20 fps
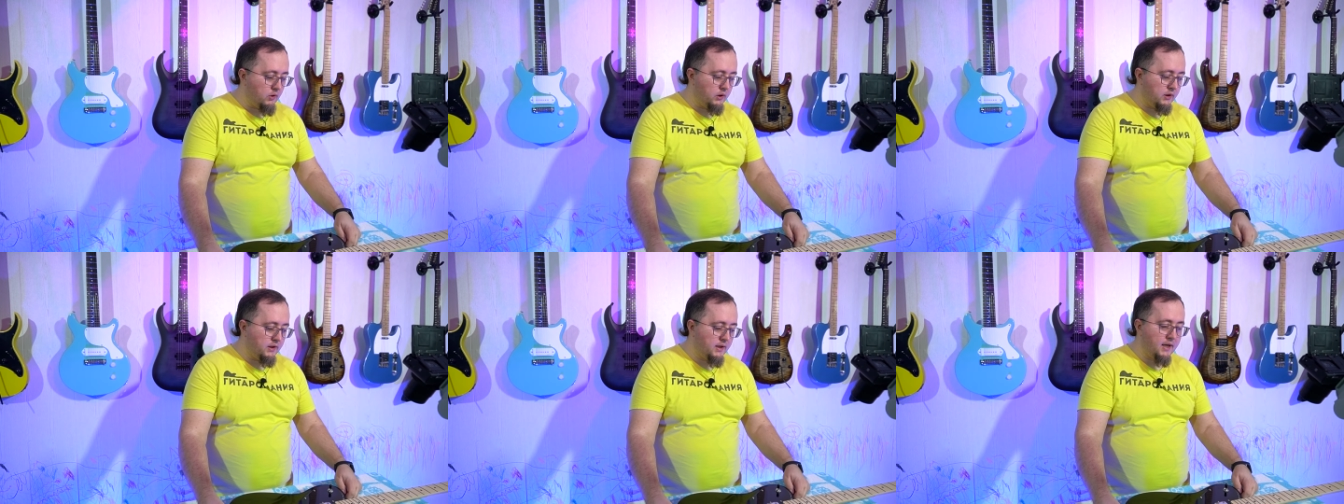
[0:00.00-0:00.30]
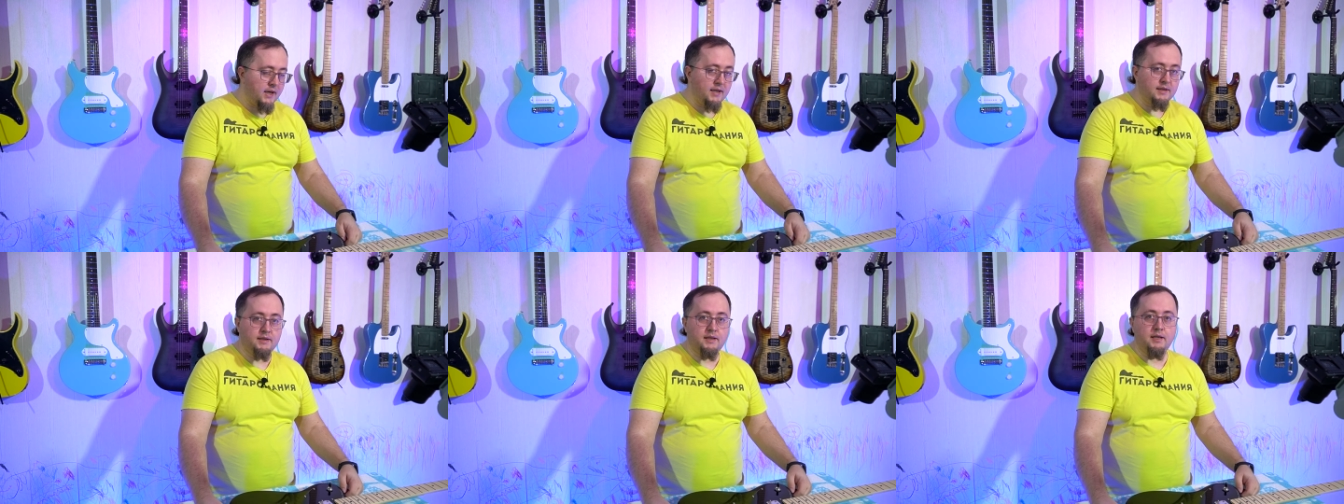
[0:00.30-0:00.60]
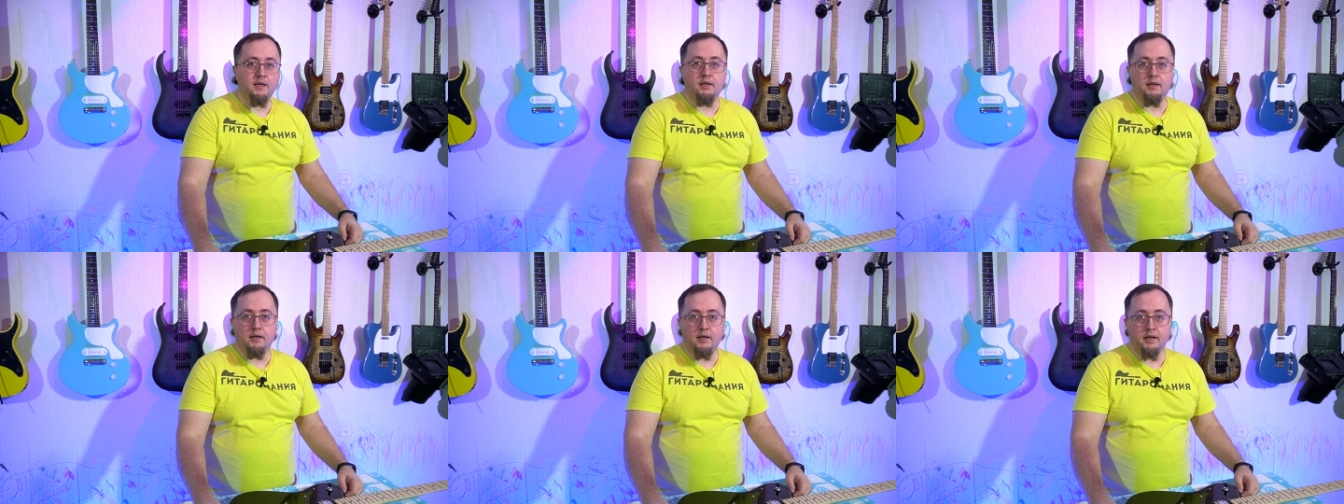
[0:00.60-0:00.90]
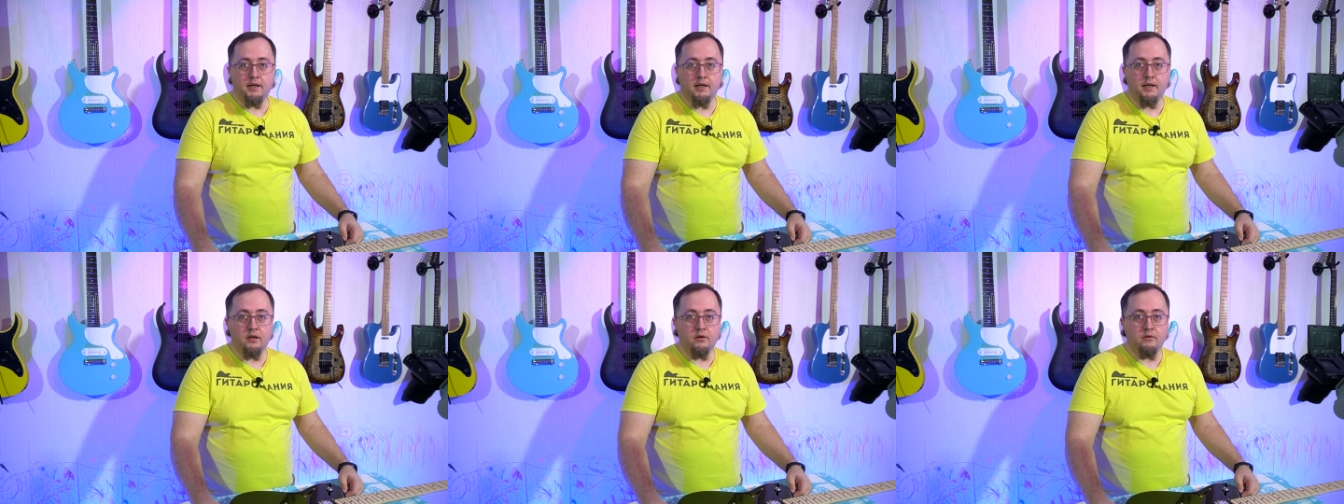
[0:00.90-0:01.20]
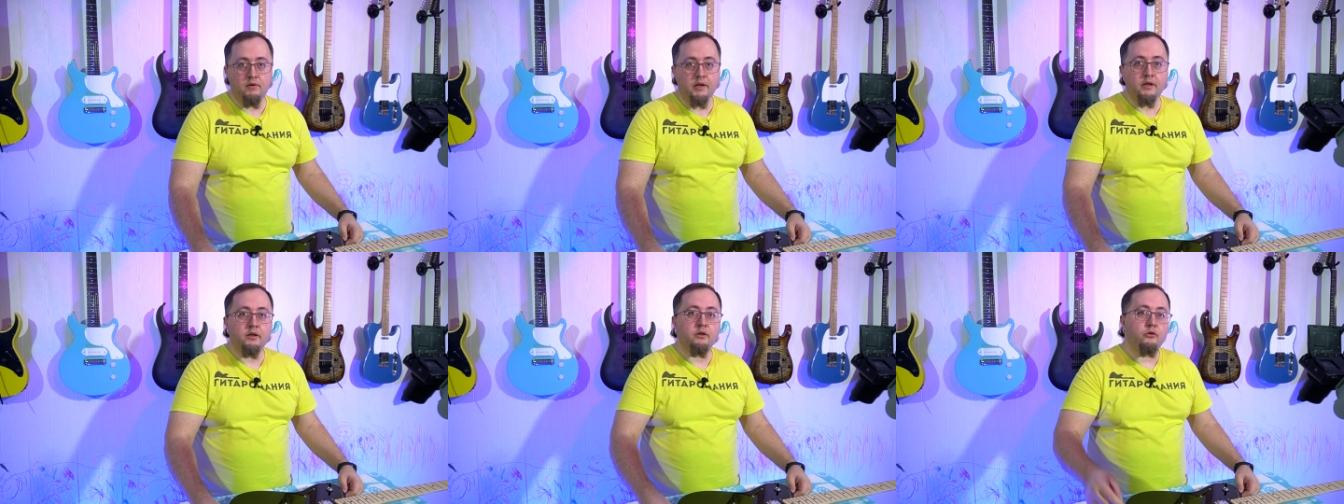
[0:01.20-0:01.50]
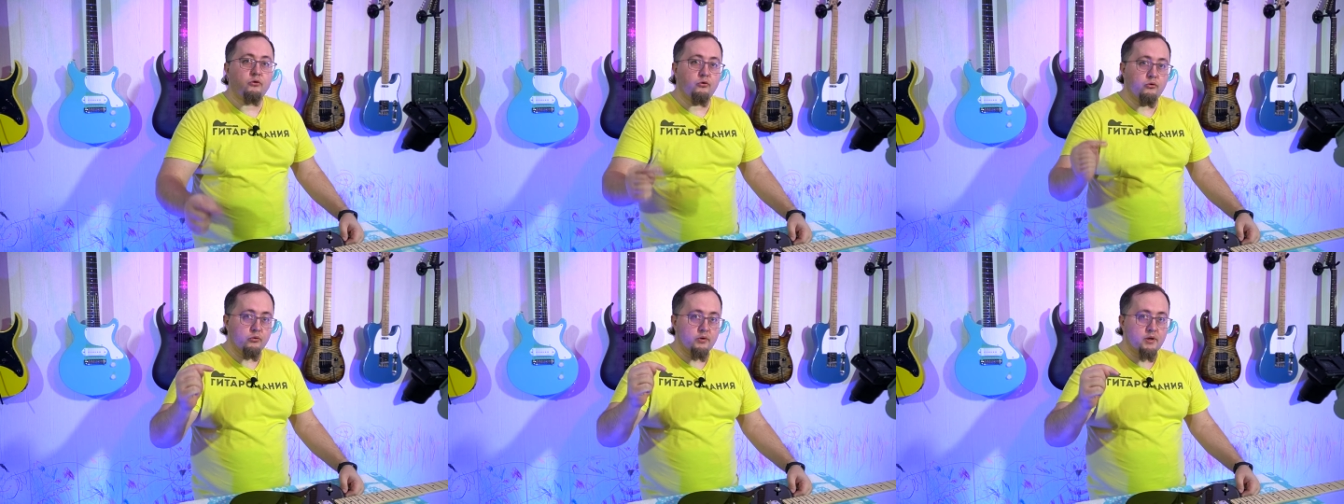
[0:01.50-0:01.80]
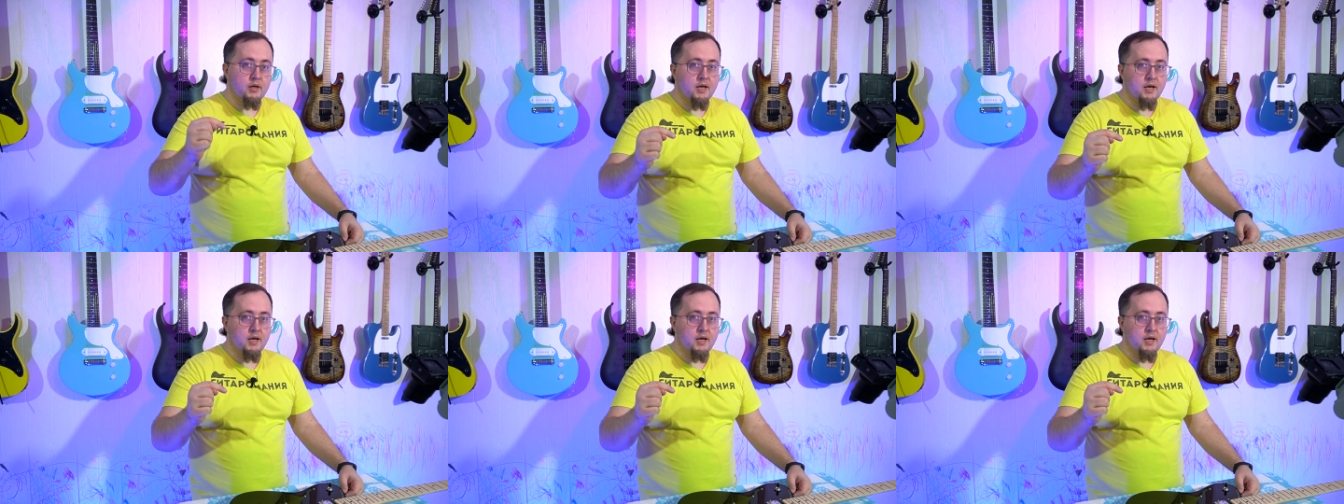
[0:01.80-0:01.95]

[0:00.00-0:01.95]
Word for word: от грязи, как я говорил чуть